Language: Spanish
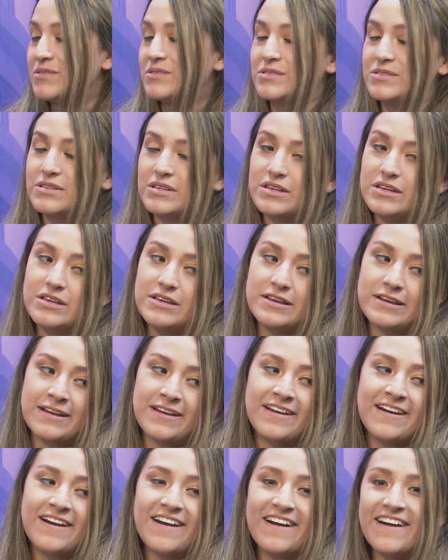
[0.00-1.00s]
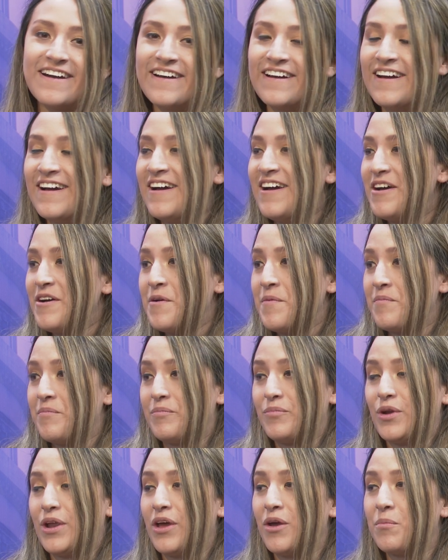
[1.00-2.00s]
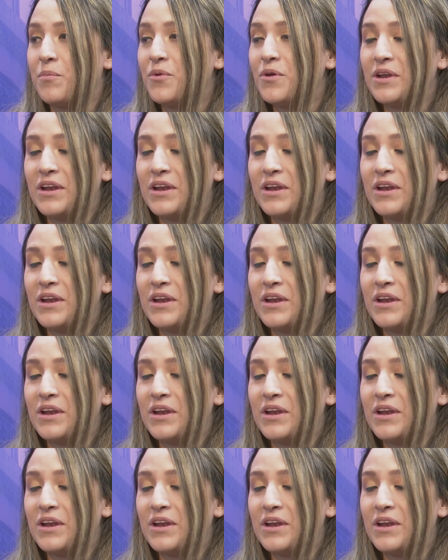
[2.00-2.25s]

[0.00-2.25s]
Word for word: Sí, y acá, por ejemplo,